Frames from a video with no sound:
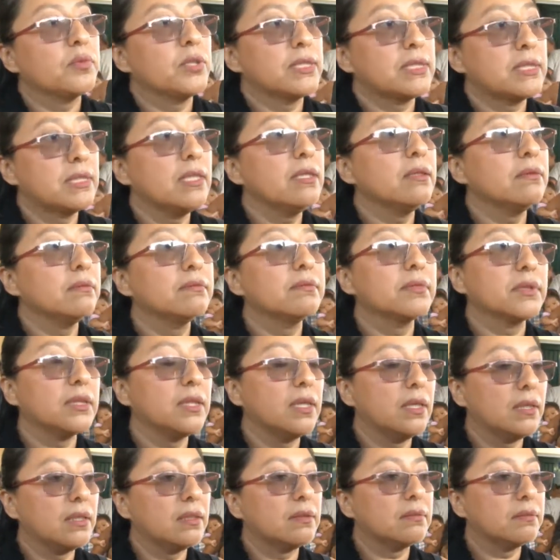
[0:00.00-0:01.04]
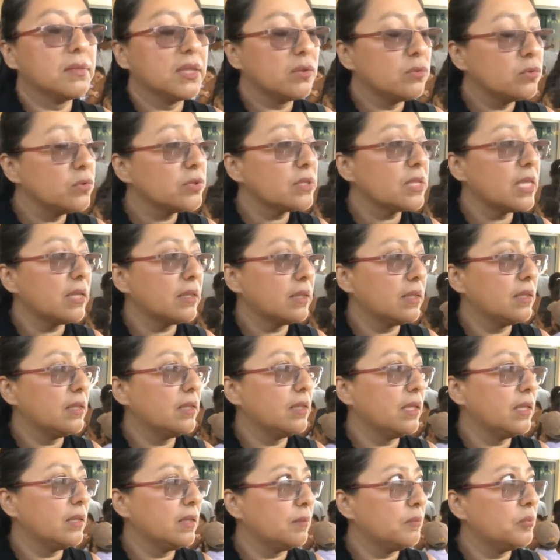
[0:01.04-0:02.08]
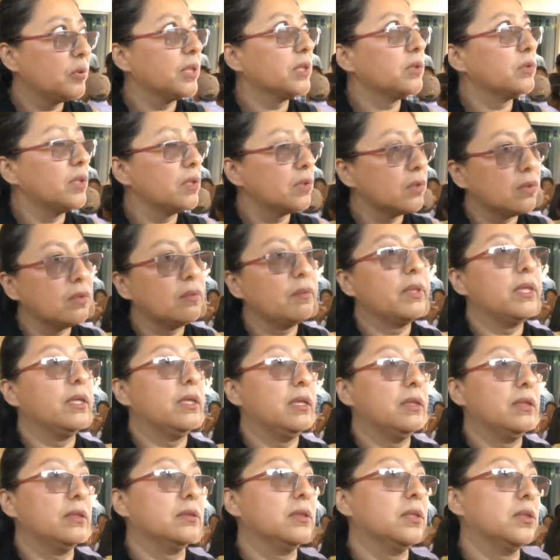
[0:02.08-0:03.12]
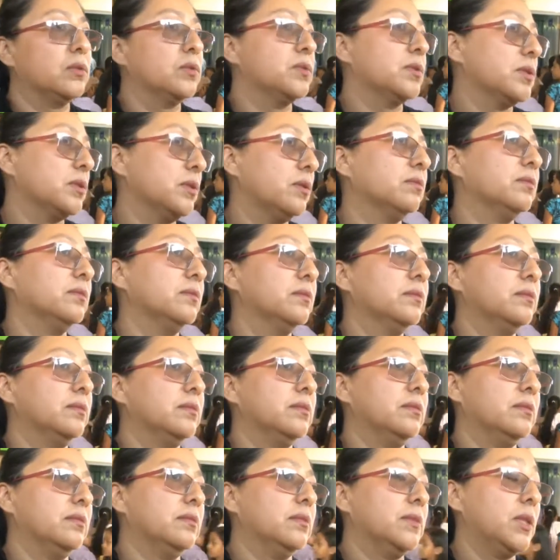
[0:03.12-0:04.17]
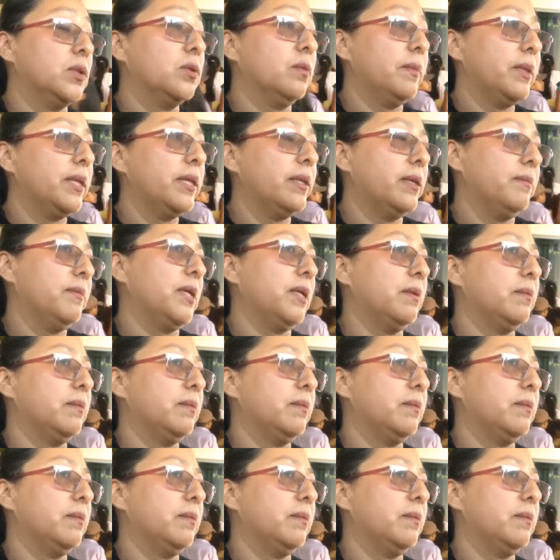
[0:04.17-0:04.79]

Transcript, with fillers: pues sí, que me gusta que le hayan puesto el nombre a la institución, el nombre de mi